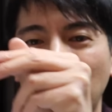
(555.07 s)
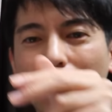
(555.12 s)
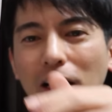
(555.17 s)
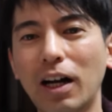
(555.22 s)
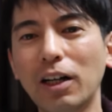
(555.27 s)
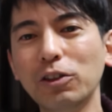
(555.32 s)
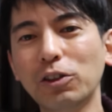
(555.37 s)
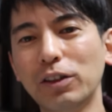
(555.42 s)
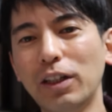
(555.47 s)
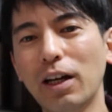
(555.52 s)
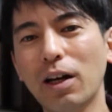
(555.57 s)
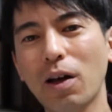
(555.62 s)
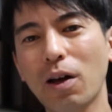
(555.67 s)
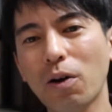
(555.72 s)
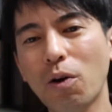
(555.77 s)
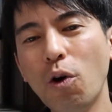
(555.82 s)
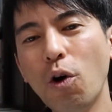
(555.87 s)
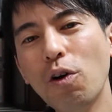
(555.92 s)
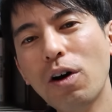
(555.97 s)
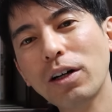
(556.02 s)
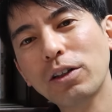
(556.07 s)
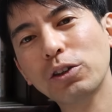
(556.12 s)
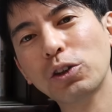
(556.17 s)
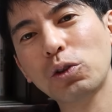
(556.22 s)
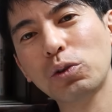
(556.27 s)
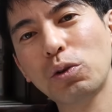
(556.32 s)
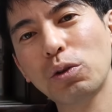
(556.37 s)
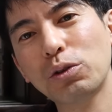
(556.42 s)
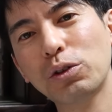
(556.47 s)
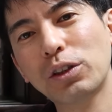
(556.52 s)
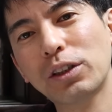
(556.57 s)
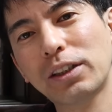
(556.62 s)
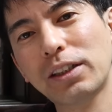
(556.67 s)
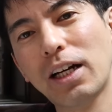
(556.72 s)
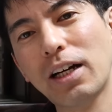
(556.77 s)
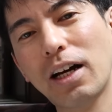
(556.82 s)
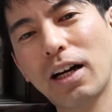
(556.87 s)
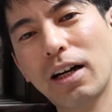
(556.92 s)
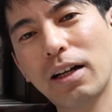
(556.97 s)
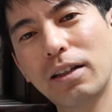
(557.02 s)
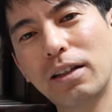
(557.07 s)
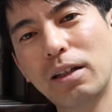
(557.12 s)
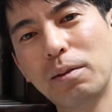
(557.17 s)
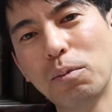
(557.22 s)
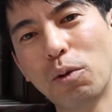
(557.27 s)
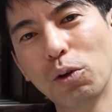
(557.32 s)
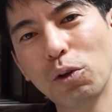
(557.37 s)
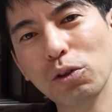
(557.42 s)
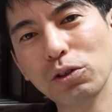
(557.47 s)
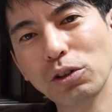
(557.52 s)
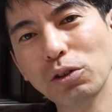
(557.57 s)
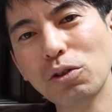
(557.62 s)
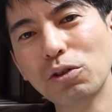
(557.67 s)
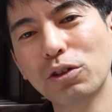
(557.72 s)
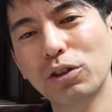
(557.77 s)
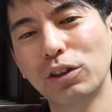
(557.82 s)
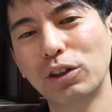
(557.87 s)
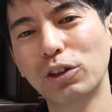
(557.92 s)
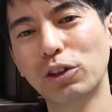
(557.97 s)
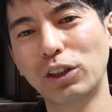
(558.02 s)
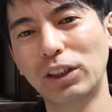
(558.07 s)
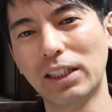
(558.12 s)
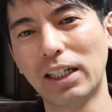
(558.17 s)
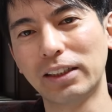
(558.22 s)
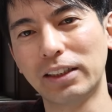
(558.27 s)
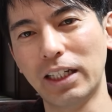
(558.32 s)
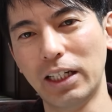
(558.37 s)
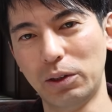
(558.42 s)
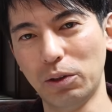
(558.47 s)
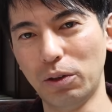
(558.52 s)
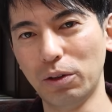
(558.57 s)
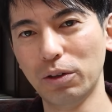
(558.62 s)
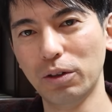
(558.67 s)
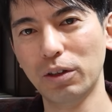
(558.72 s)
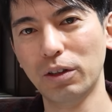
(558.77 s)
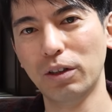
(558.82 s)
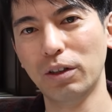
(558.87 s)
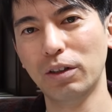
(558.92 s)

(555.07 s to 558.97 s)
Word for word: だから、ある種ね、高額所得者にものすごく有利な制度。